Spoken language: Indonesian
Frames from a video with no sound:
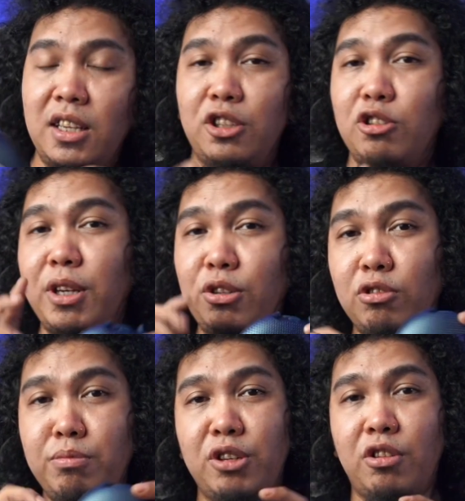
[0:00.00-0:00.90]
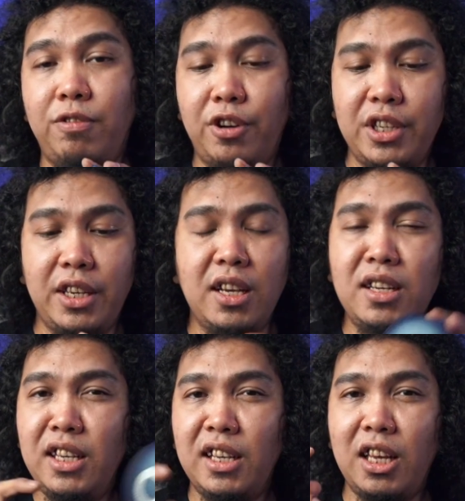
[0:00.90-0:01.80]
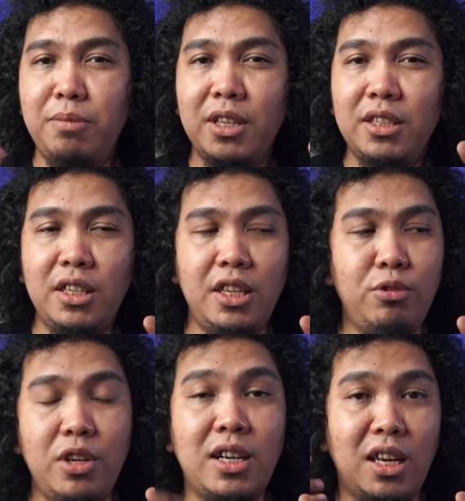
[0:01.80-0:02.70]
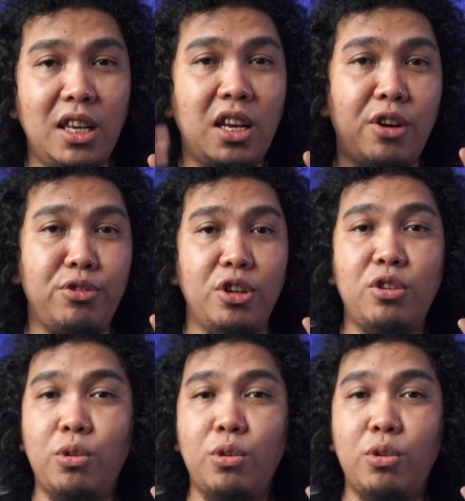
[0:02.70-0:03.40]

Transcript: kita cobain untuk mikrofonnya yang diklaimnya sih dia udah clear audio